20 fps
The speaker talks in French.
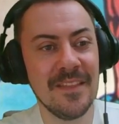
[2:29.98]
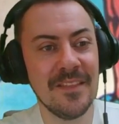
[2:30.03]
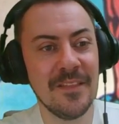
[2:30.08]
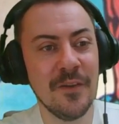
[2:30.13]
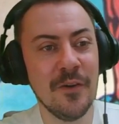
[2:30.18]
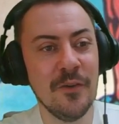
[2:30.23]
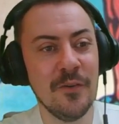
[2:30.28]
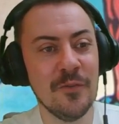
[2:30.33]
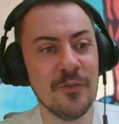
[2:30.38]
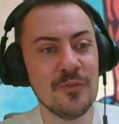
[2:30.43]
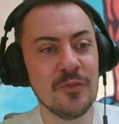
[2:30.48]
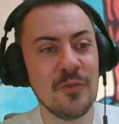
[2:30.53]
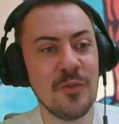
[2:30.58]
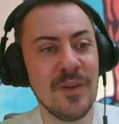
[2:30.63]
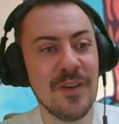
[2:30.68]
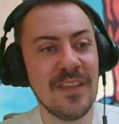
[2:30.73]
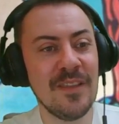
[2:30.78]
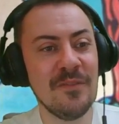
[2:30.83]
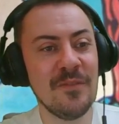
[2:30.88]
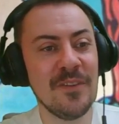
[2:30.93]
Non, euh, je
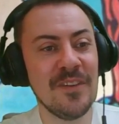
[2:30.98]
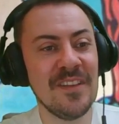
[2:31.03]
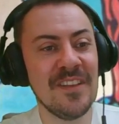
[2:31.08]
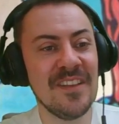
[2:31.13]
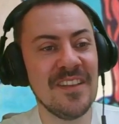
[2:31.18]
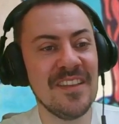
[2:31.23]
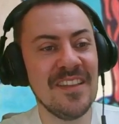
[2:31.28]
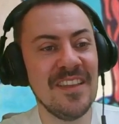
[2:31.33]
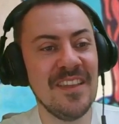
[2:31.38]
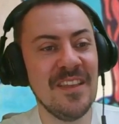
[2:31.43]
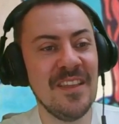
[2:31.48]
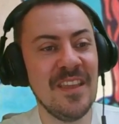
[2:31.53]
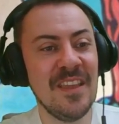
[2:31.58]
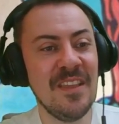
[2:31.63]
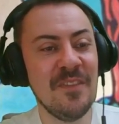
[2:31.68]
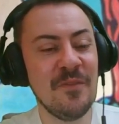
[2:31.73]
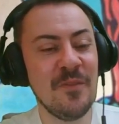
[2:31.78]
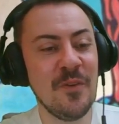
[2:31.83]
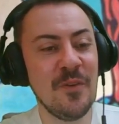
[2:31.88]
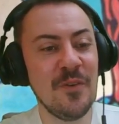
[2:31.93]
crois qu'il faut, euh,
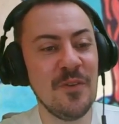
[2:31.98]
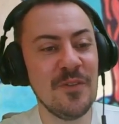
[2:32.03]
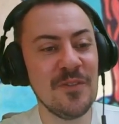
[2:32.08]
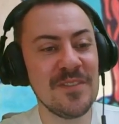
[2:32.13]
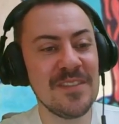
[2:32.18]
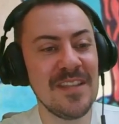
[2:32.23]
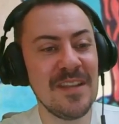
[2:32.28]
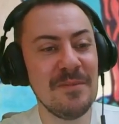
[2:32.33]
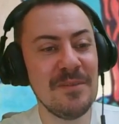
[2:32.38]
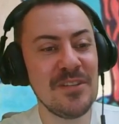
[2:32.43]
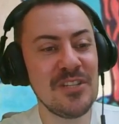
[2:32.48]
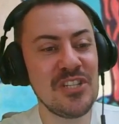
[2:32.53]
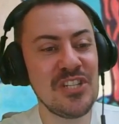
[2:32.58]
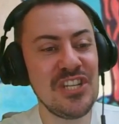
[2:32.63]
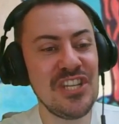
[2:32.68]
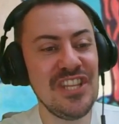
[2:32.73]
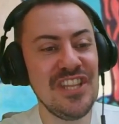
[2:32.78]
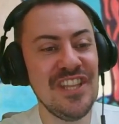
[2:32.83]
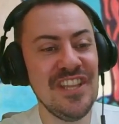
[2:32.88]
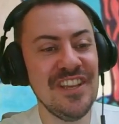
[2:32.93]
il faut relancer la
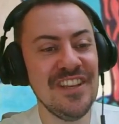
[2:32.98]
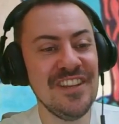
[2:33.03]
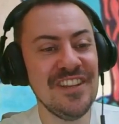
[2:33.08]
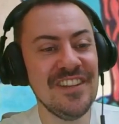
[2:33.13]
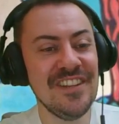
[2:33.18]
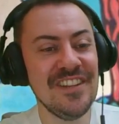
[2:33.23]
machine.